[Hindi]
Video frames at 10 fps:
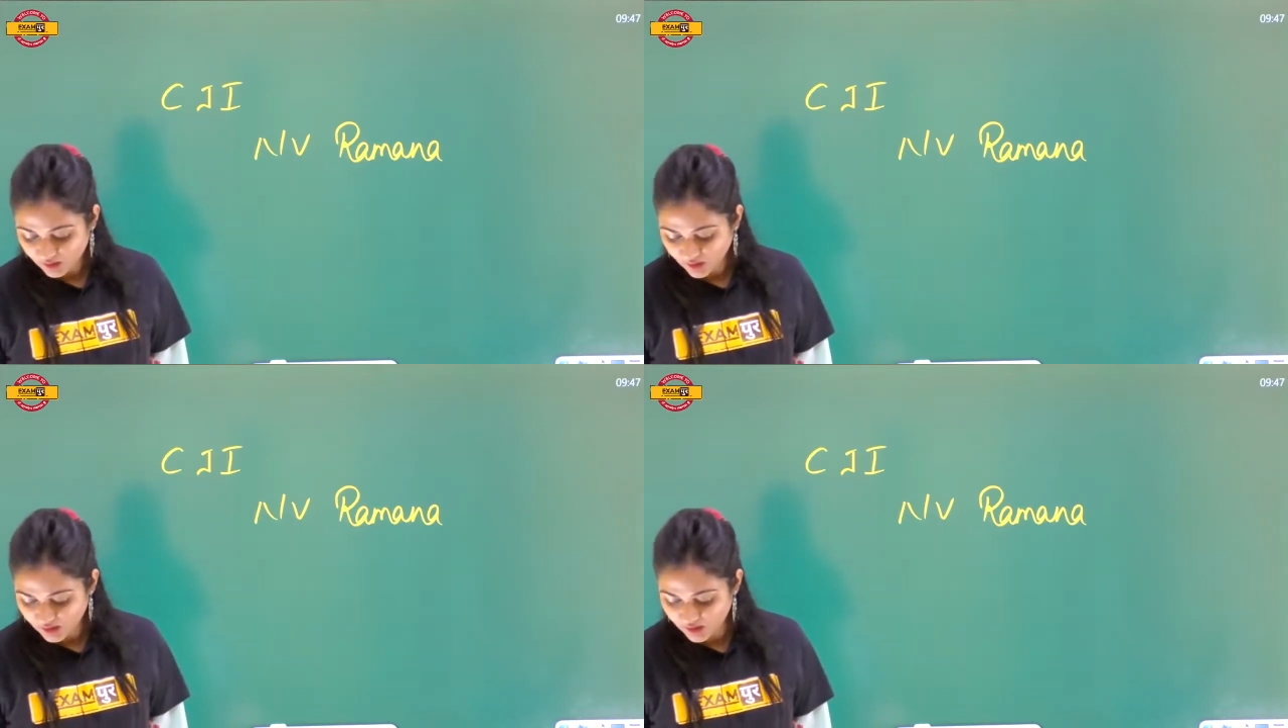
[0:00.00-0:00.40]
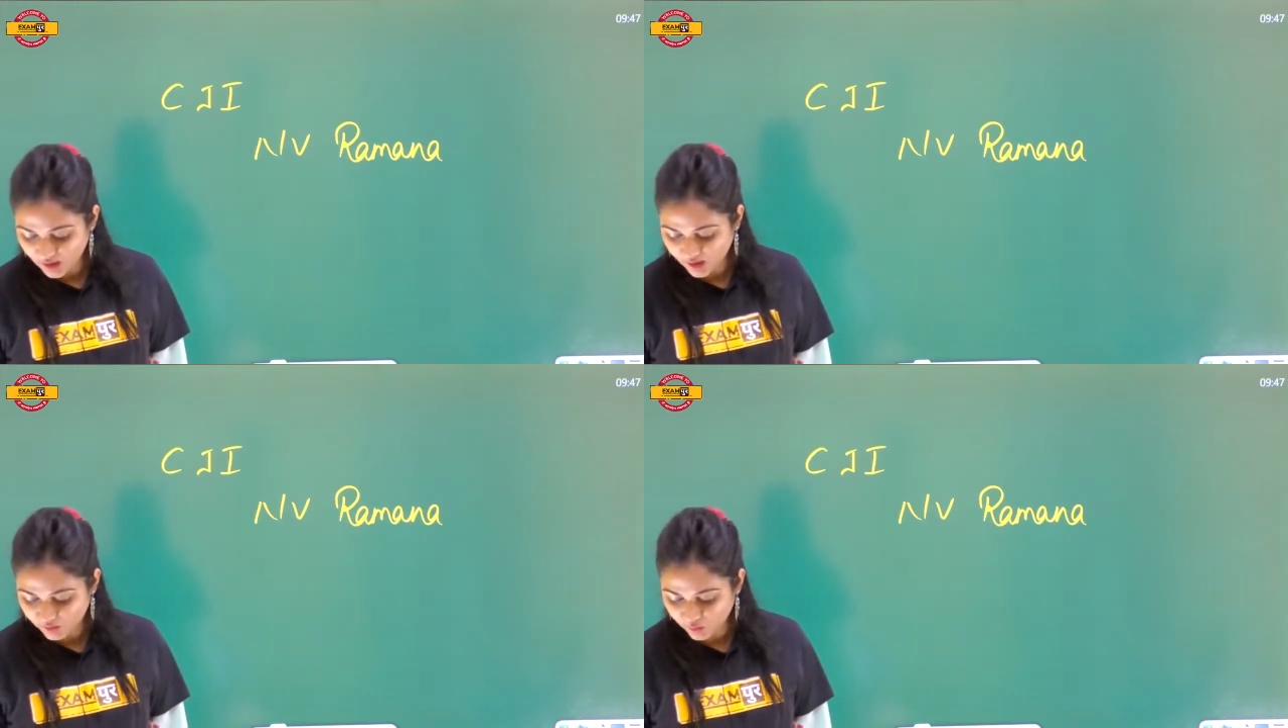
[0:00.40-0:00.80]

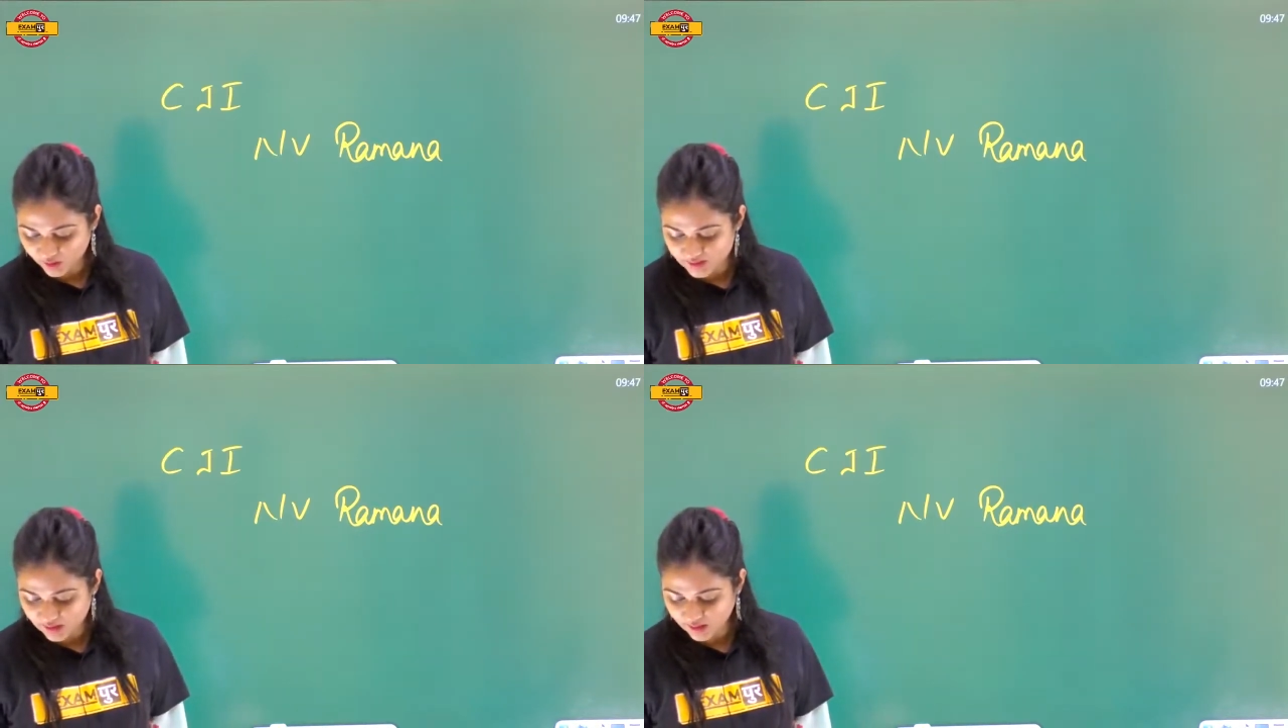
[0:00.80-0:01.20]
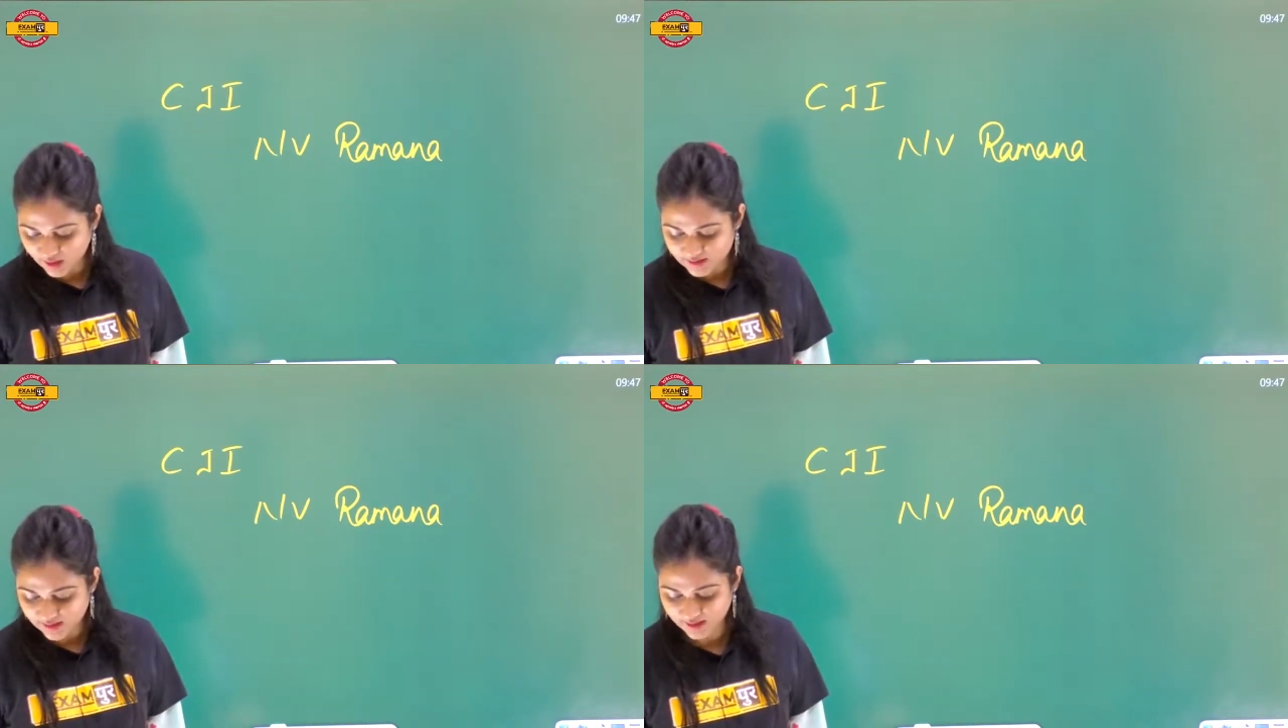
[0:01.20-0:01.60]
नहीं है तो
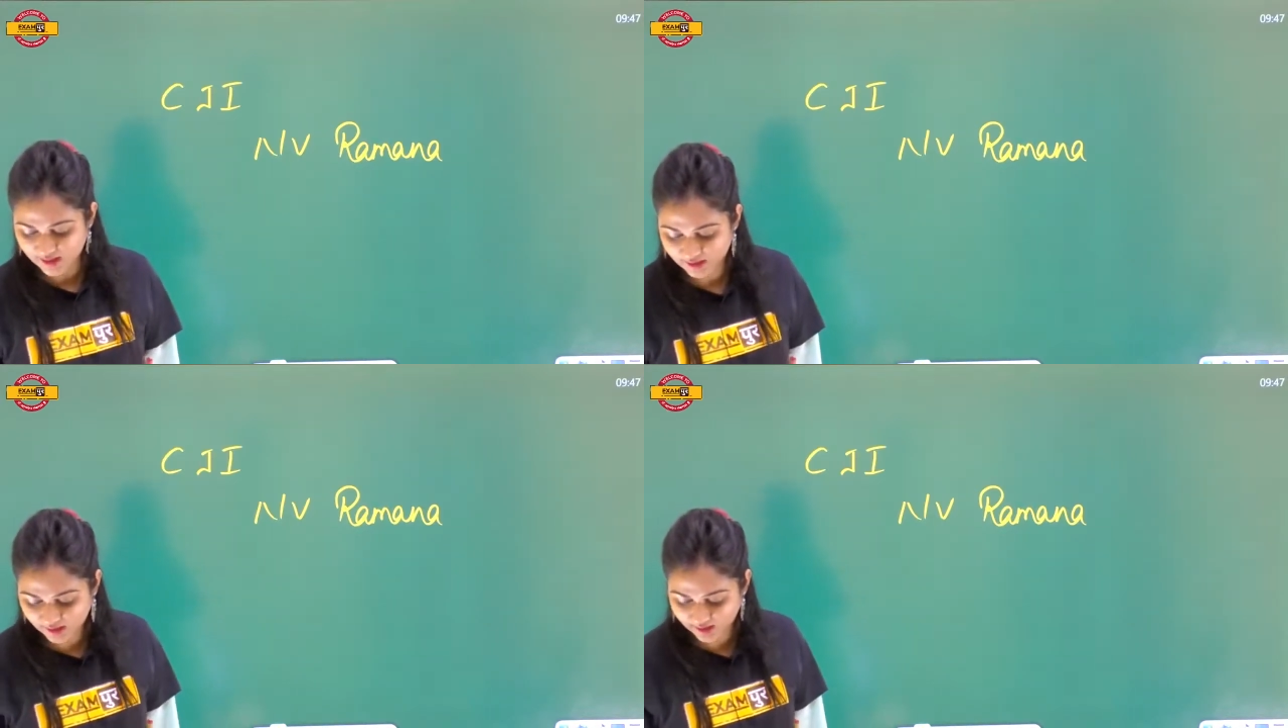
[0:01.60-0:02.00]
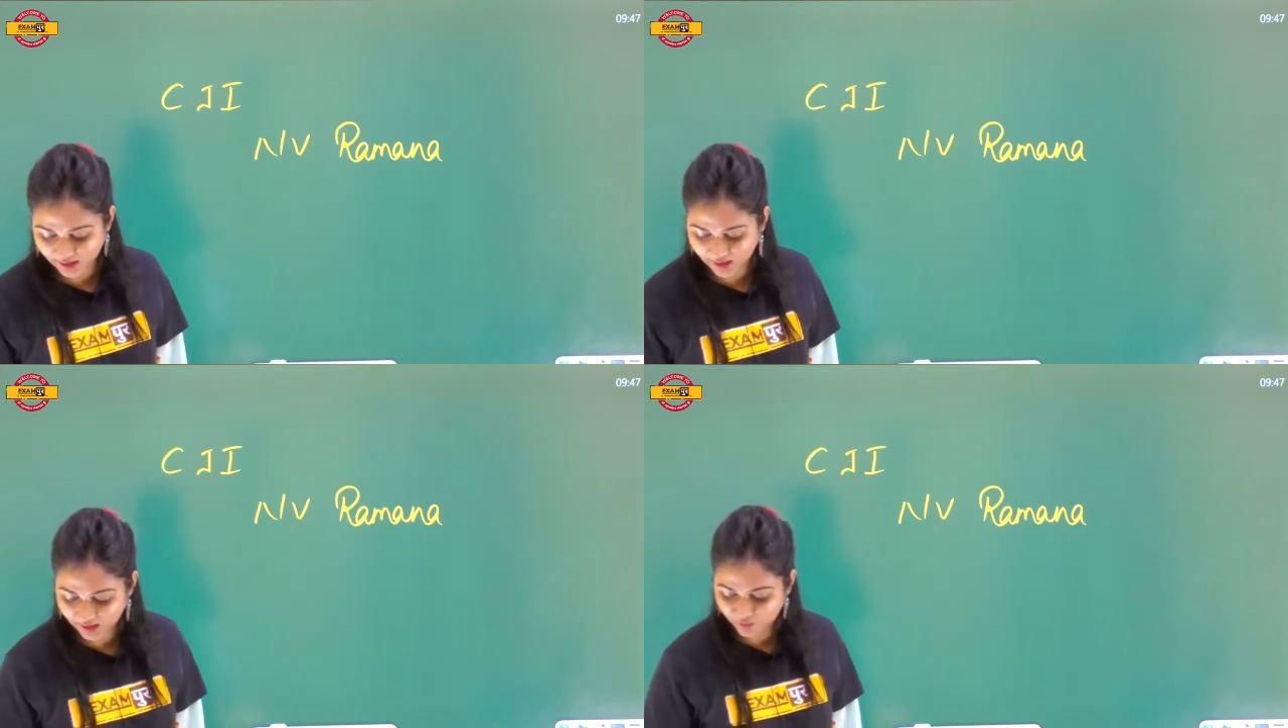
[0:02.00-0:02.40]
इसीलिए इसे क्या किया
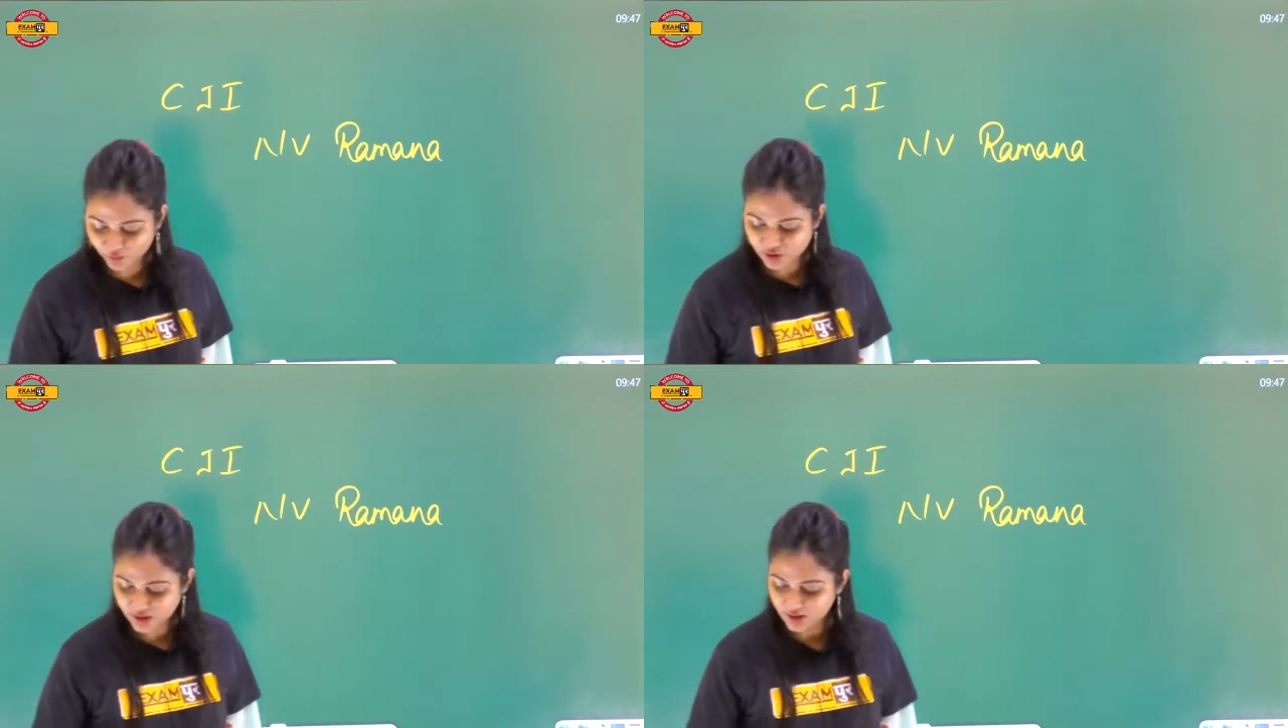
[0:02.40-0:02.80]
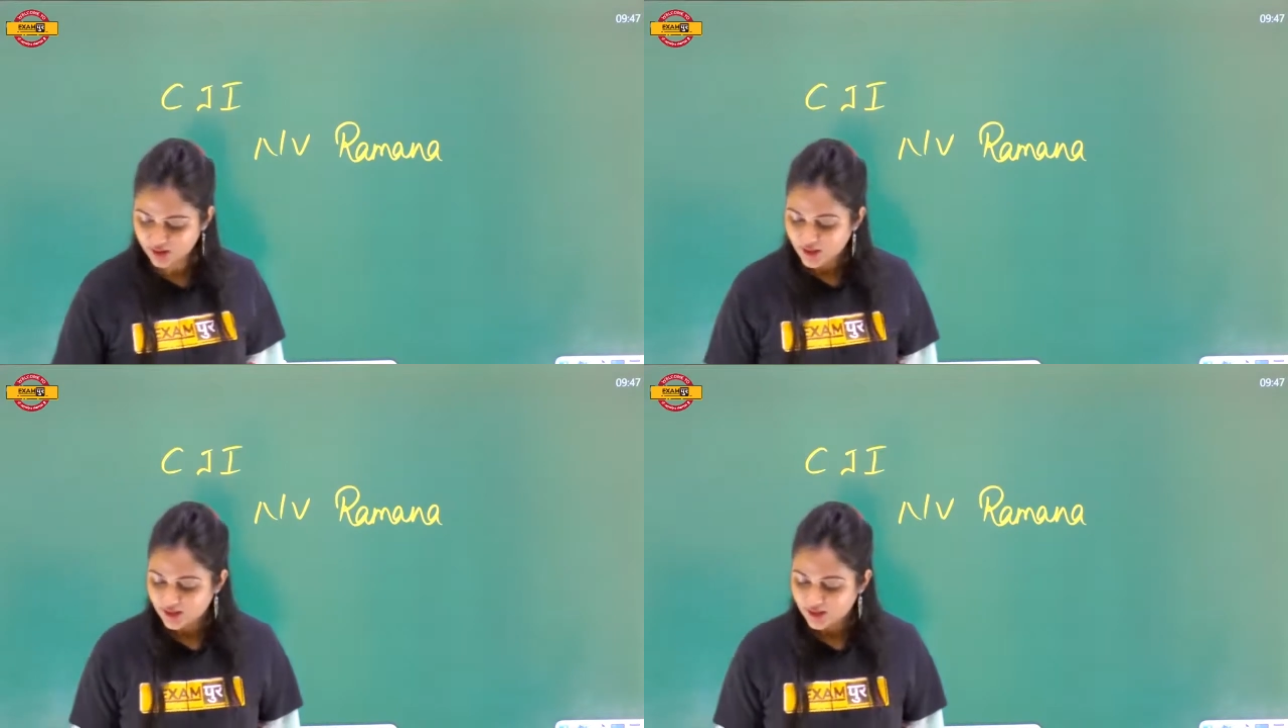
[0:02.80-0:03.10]
गया है क्वेश्चन